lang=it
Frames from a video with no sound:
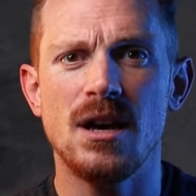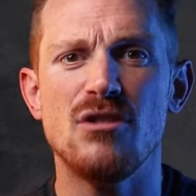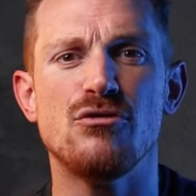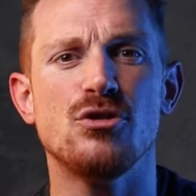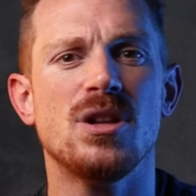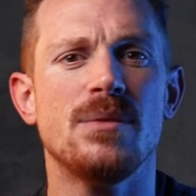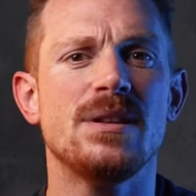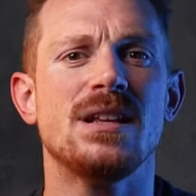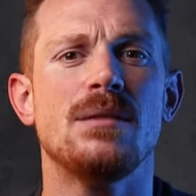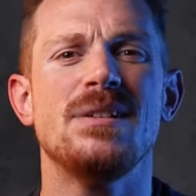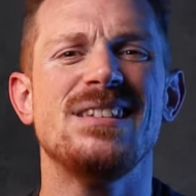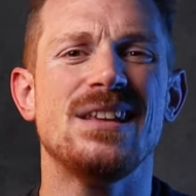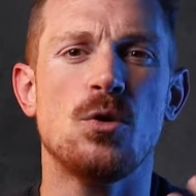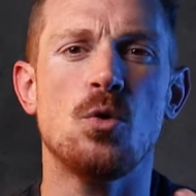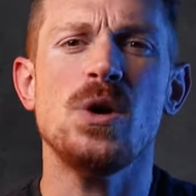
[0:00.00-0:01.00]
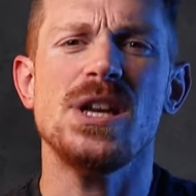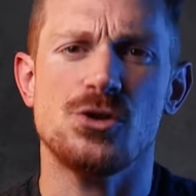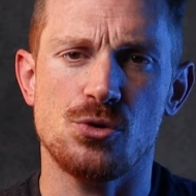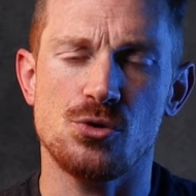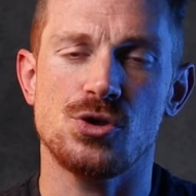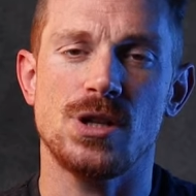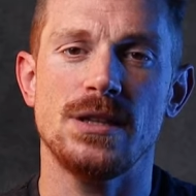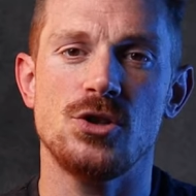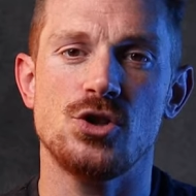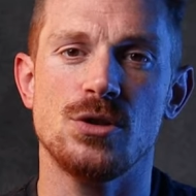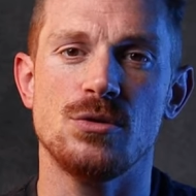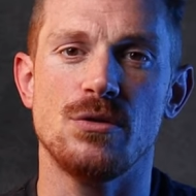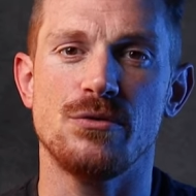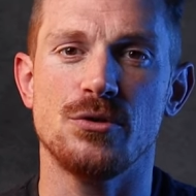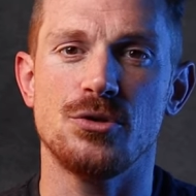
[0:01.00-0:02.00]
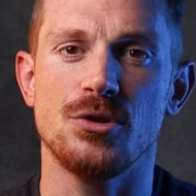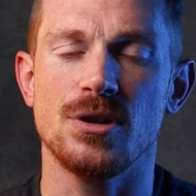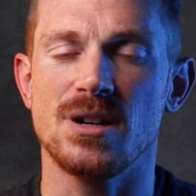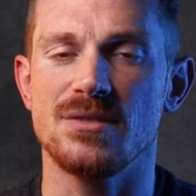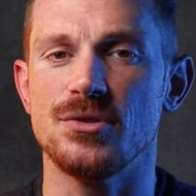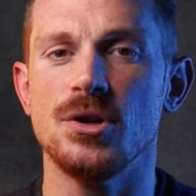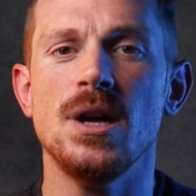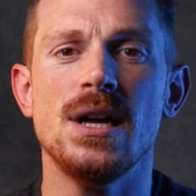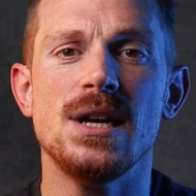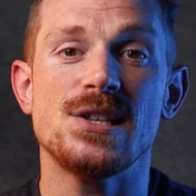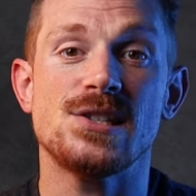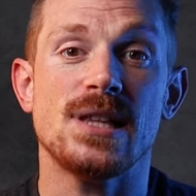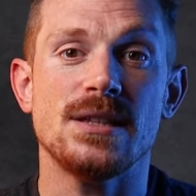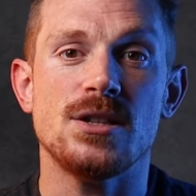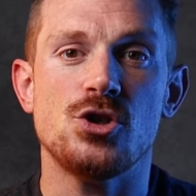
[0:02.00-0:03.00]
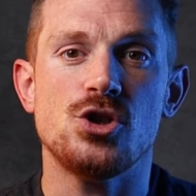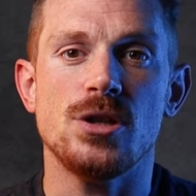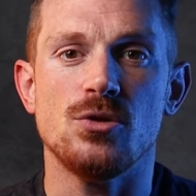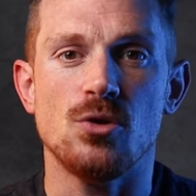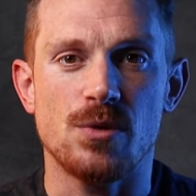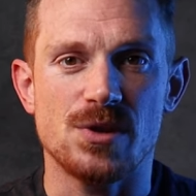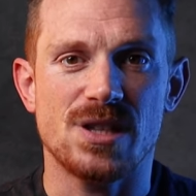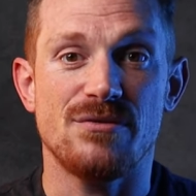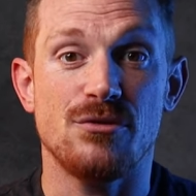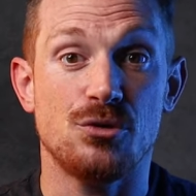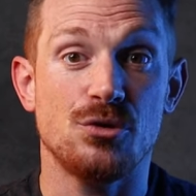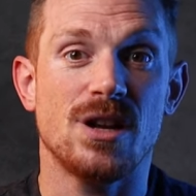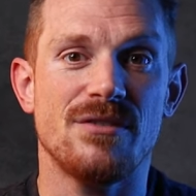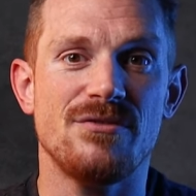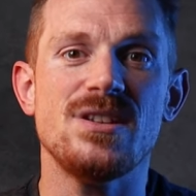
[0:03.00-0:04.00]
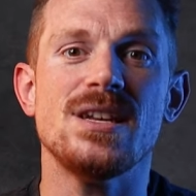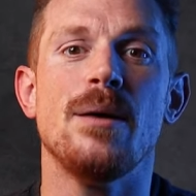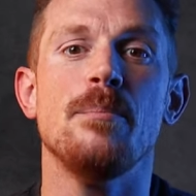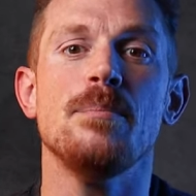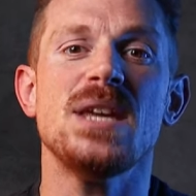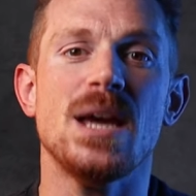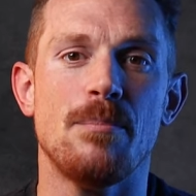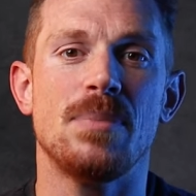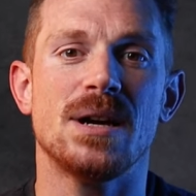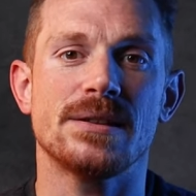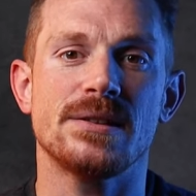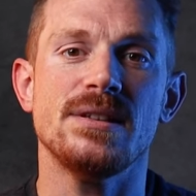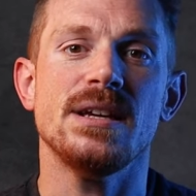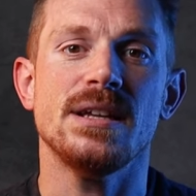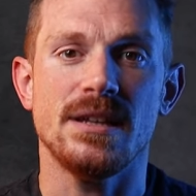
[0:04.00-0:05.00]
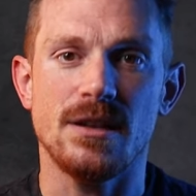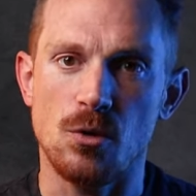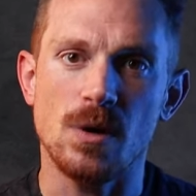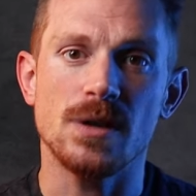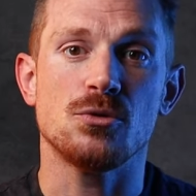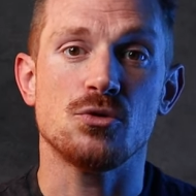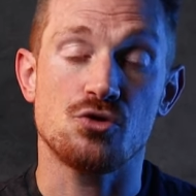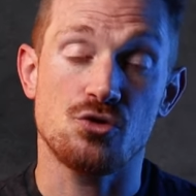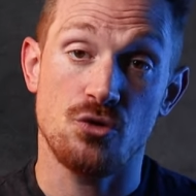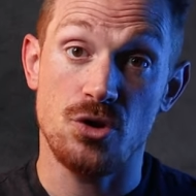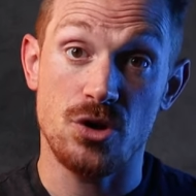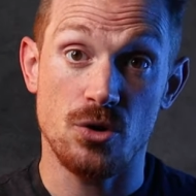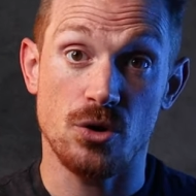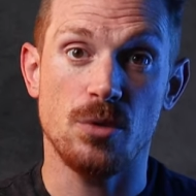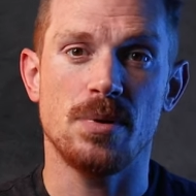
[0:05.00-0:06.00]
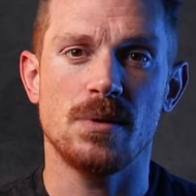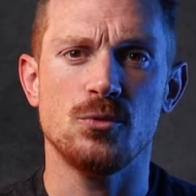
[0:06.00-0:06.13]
Fondamentalmente questo sta dicendo il fotografo, sta dicendo questa fotografia mi appartiene in quanto sono io che ho